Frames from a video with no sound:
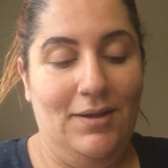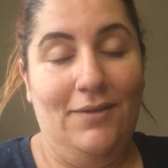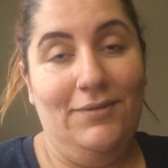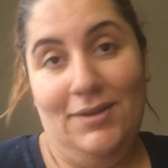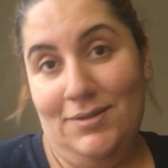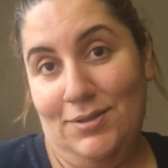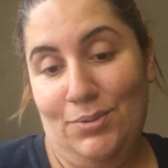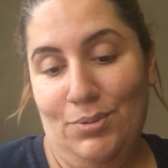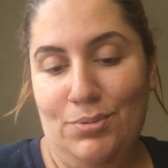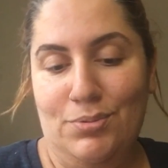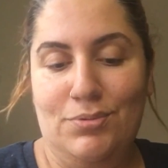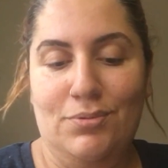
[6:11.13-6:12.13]
evdeyiz de
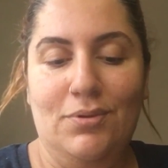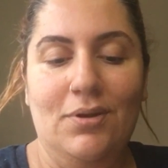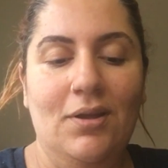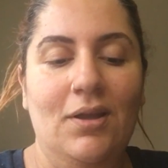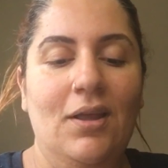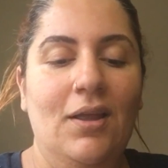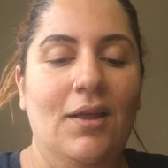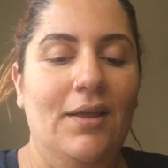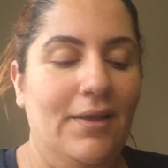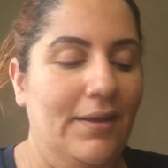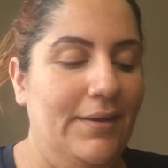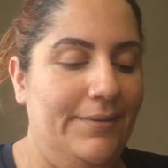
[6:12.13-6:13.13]
gülürüz çünkü.
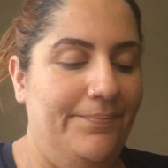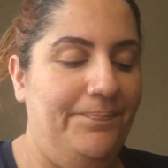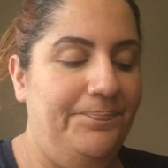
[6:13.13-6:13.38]
Ee,